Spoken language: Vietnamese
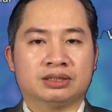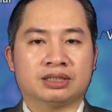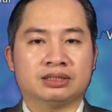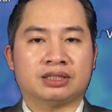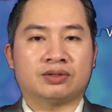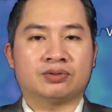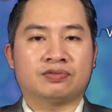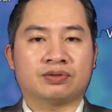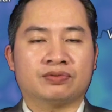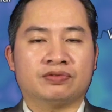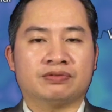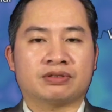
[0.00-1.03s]
Với miền
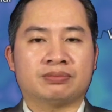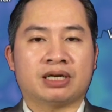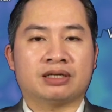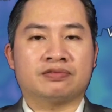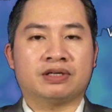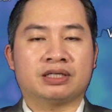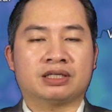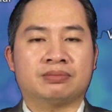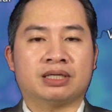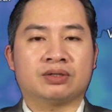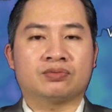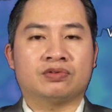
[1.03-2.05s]
Trung,
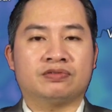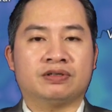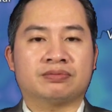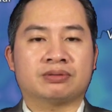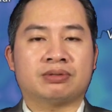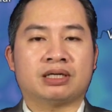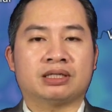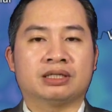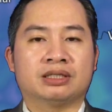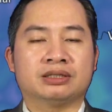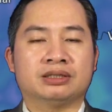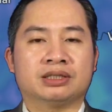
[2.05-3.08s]
không khí lạnh tăng cường,
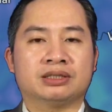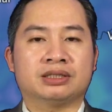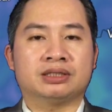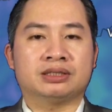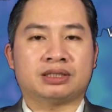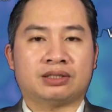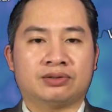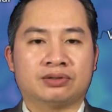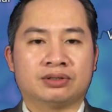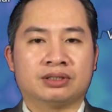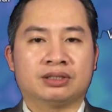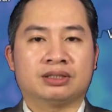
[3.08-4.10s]
gió đông bắc tương
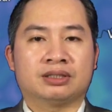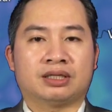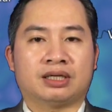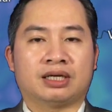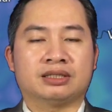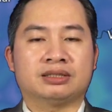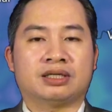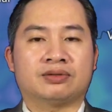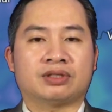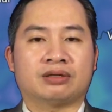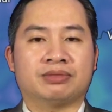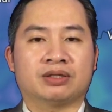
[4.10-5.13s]
tác với địa hình đón
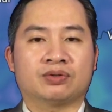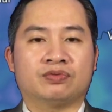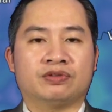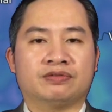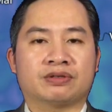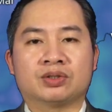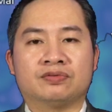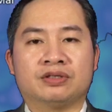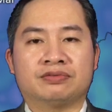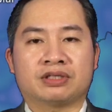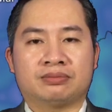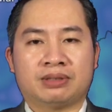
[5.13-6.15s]
gió ở khu vực phía
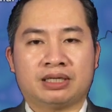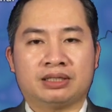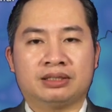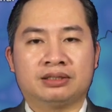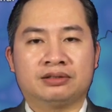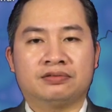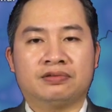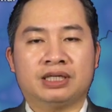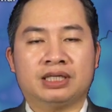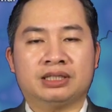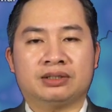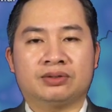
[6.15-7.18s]
bắc trung bộ sẽ
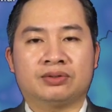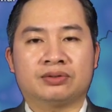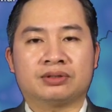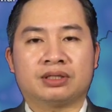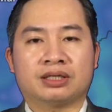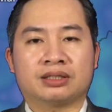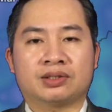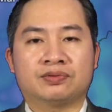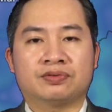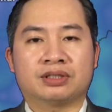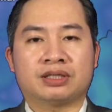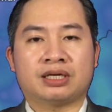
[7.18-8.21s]
có mưa rải rác.
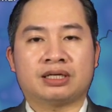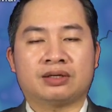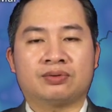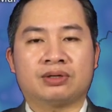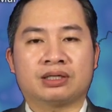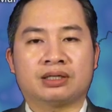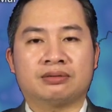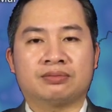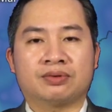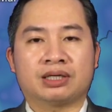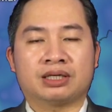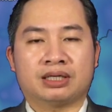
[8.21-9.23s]
Vùng mưa tiếp tục
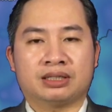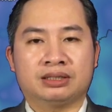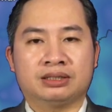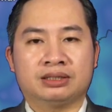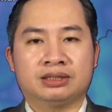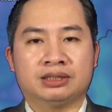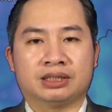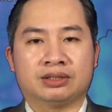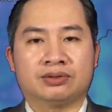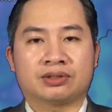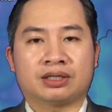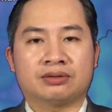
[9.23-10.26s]
mở rộng xuống các khu vực
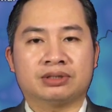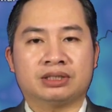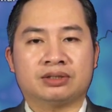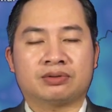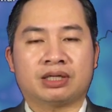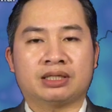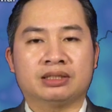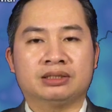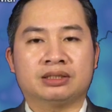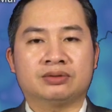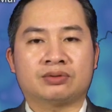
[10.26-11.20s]
phía trung trung bộ.